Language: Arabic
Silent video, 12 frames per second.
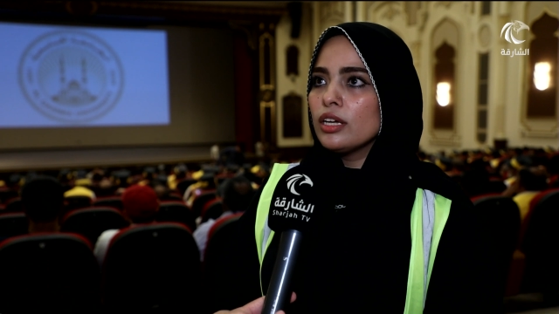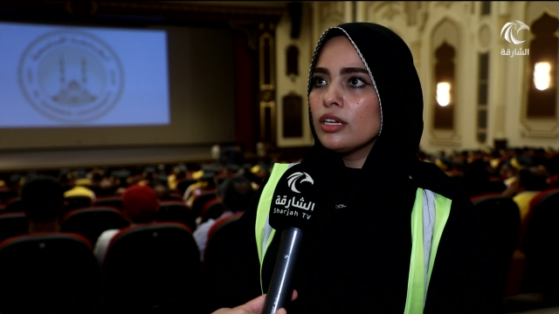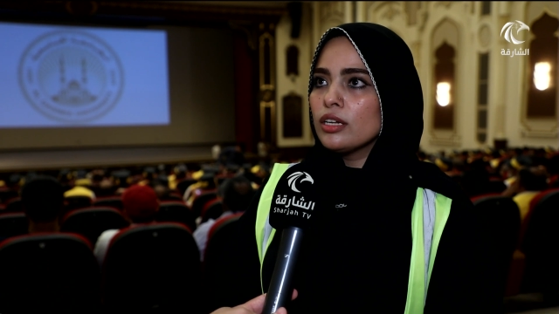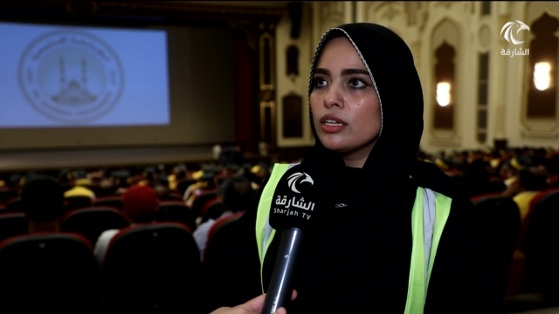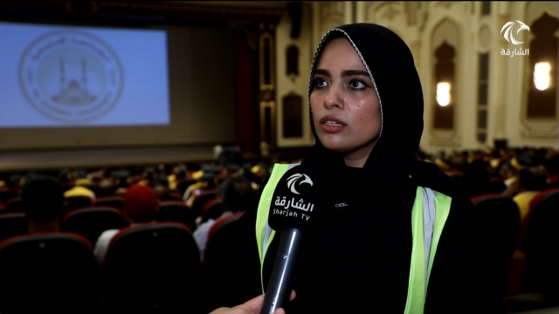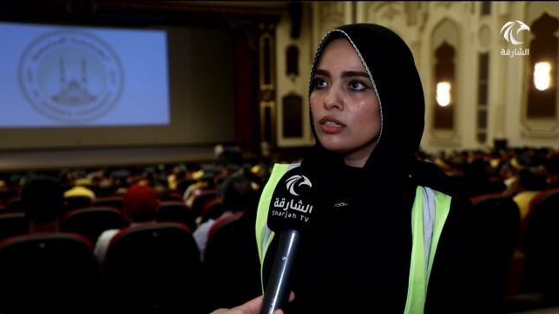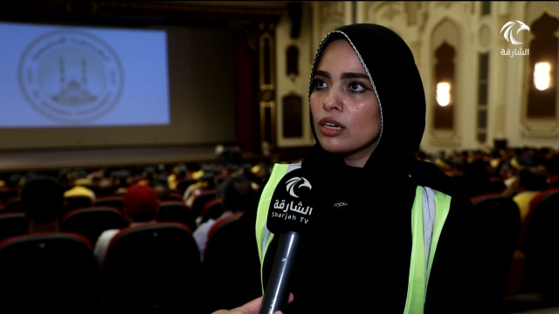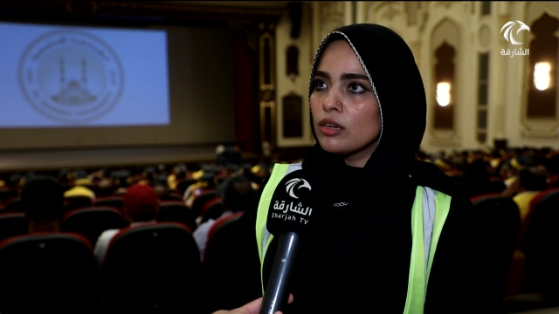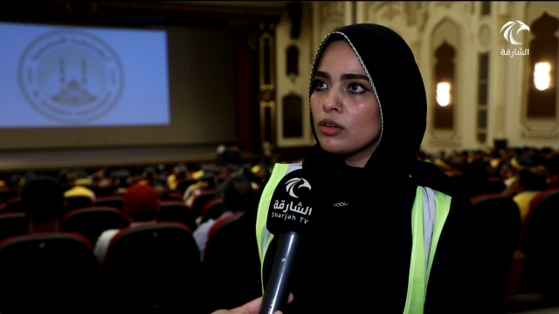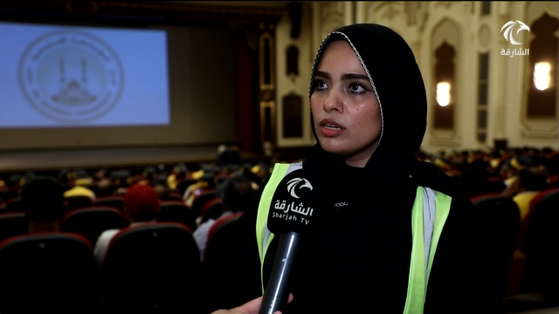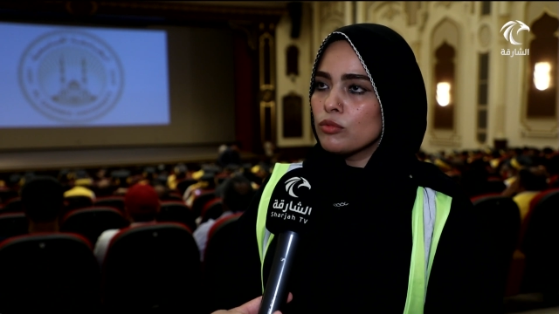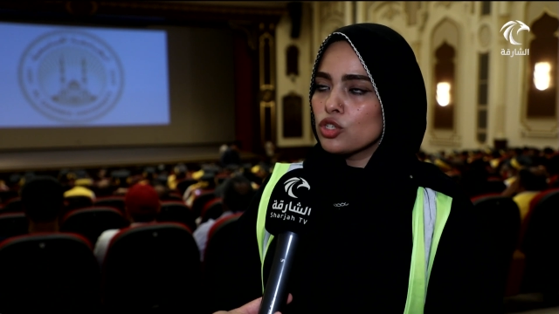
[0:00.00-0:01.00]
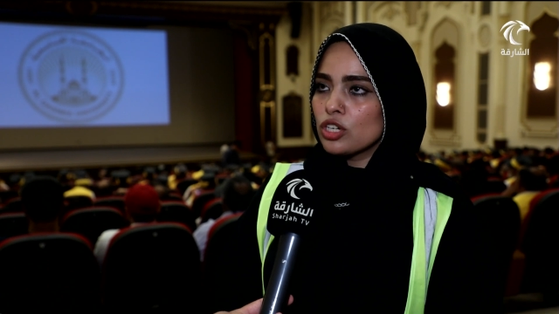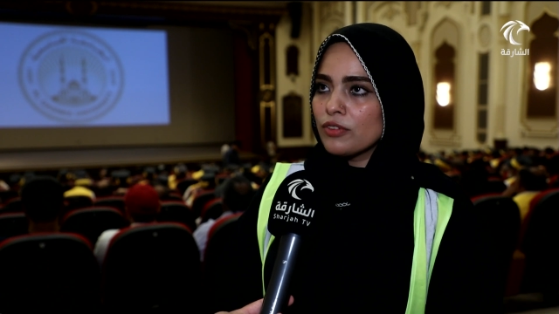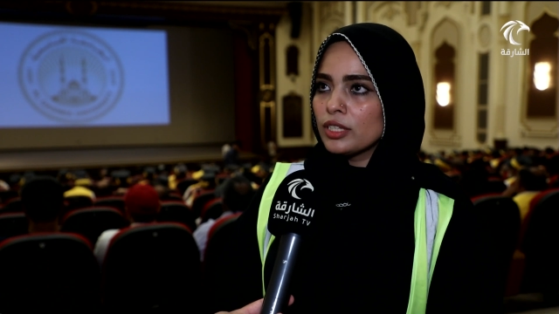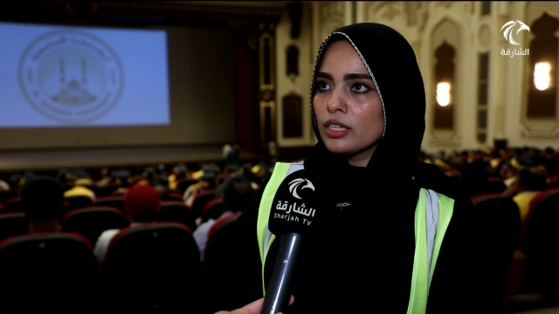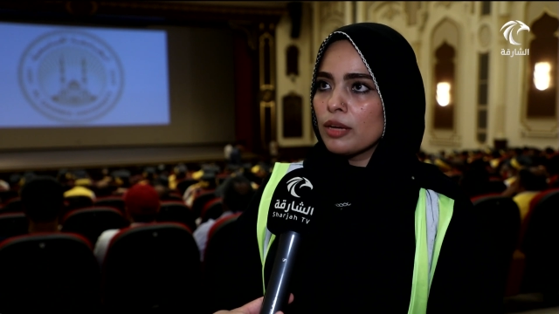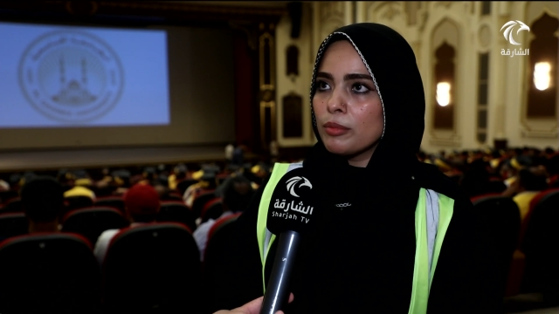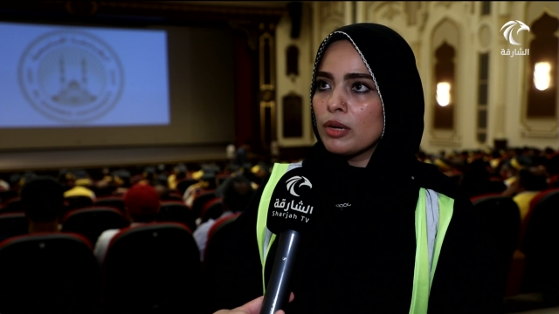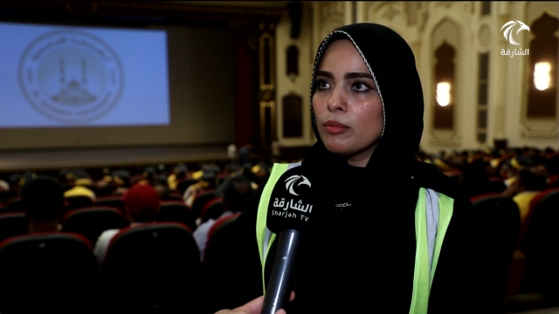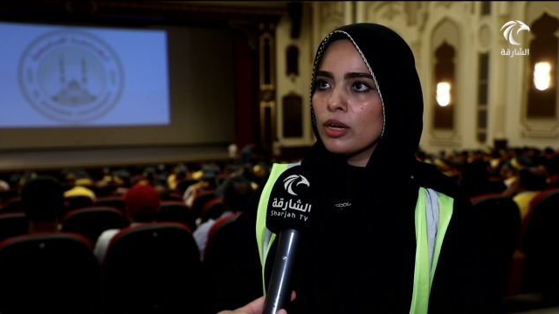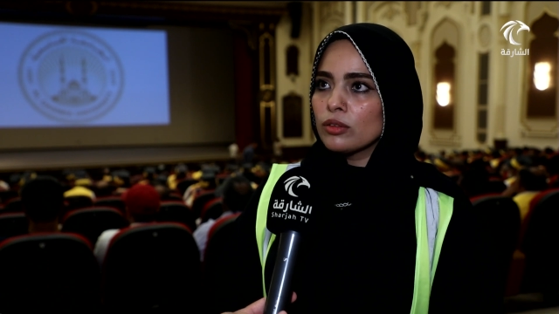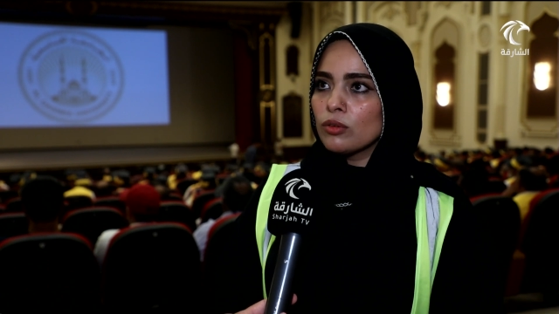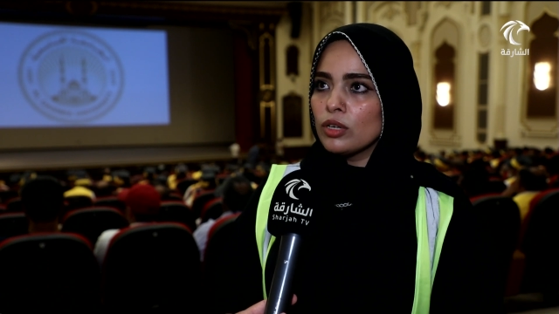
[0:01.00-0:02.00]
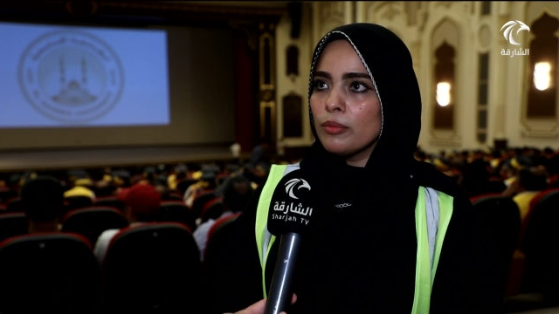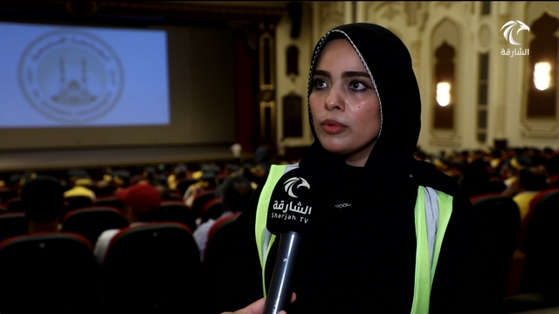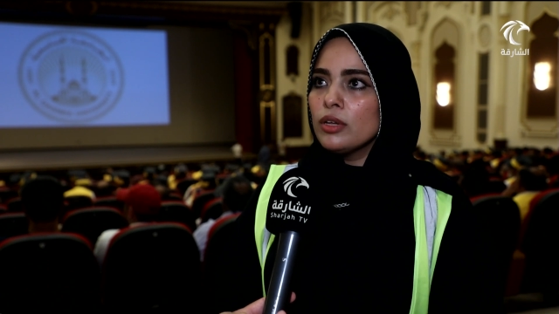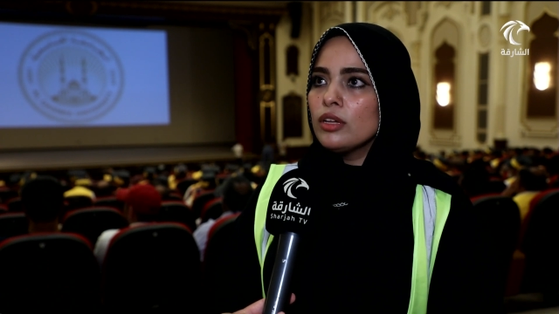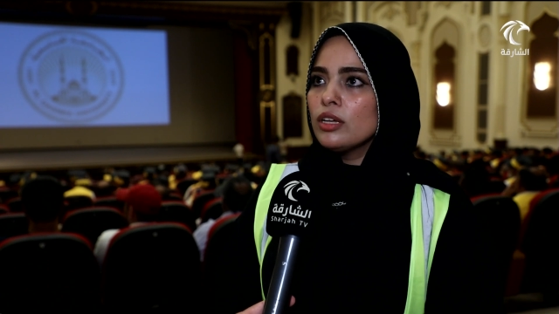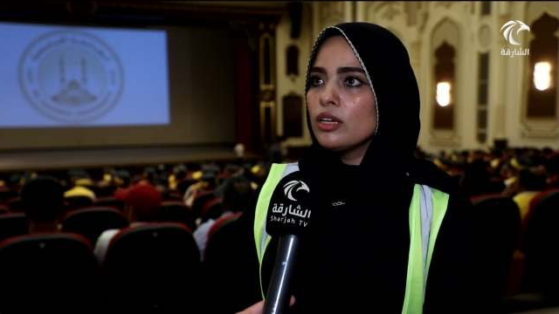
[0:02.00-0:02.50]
ان تقدر المشرفه تتعامل مع الطالب